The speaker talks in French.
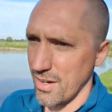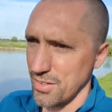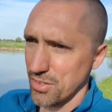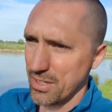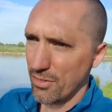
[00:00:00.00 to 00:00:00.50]

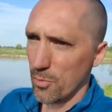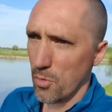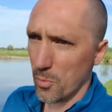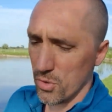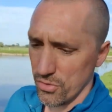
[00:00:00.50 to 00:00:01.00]
dans le
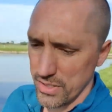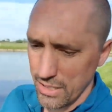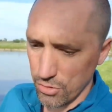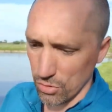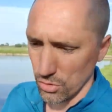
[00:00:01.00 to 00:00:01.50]
développement, puis au final
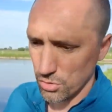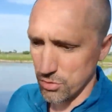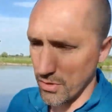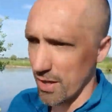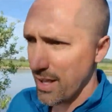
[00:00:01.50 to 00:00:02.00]
tu te
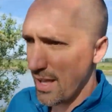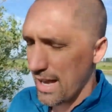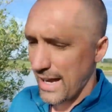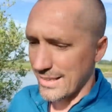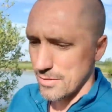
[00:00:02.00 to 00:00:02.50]
retrouves
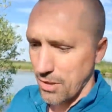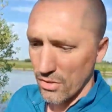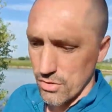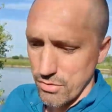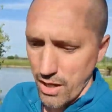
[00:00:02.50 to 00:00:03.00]
à
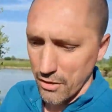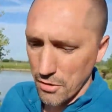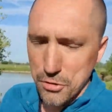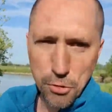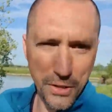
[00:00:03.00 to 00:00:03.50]
t'apercevoir que
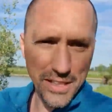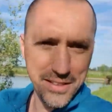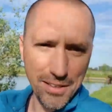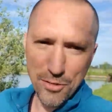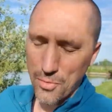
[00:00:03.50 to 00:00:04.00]
tu connais
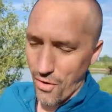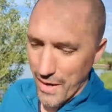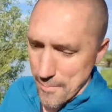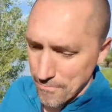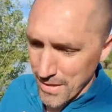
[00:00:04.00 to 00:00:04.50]
strictement rien.